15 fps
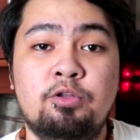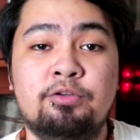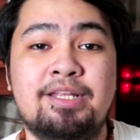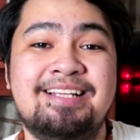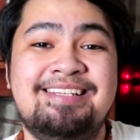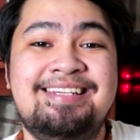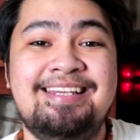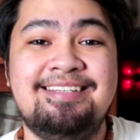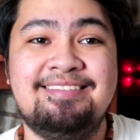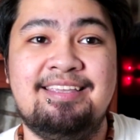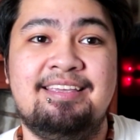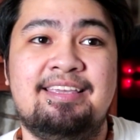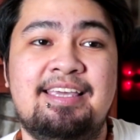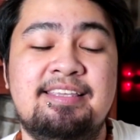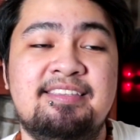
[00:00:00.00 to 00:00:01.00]
no ng
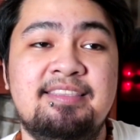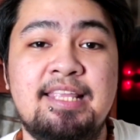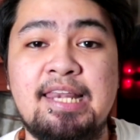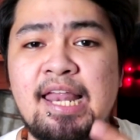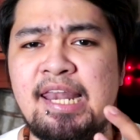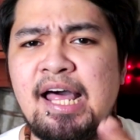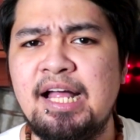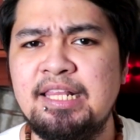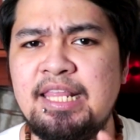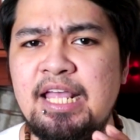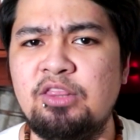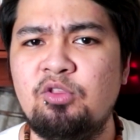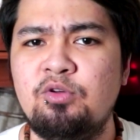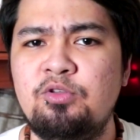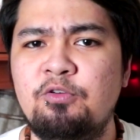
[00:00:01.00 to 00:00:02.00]
G-Sync is nilalak
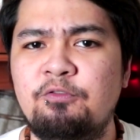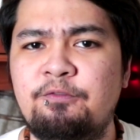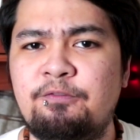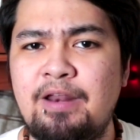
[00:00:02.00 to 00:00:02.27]
nito yung